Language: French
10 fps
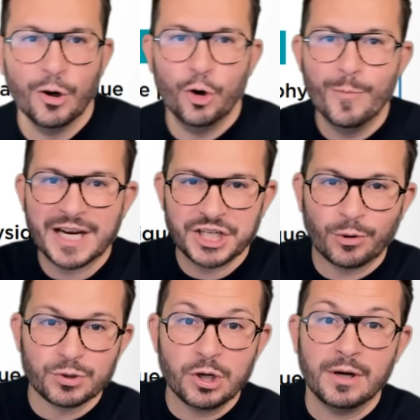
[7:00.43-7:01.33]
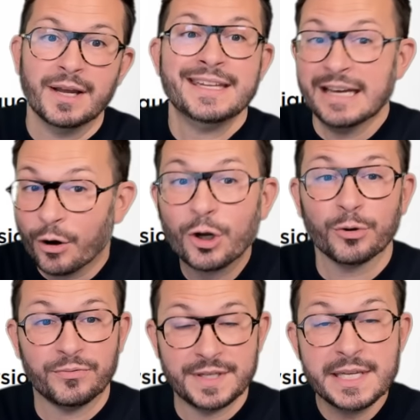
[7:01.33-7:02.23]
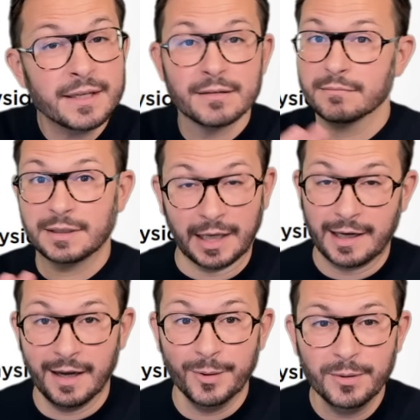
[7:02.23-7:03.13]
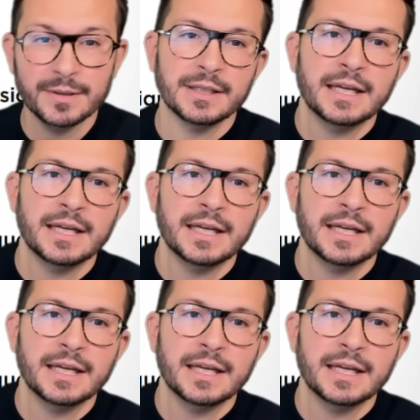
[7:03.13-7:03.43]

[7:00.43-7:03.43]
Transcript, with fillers: le marché console, il y a encore du physique, très clairement,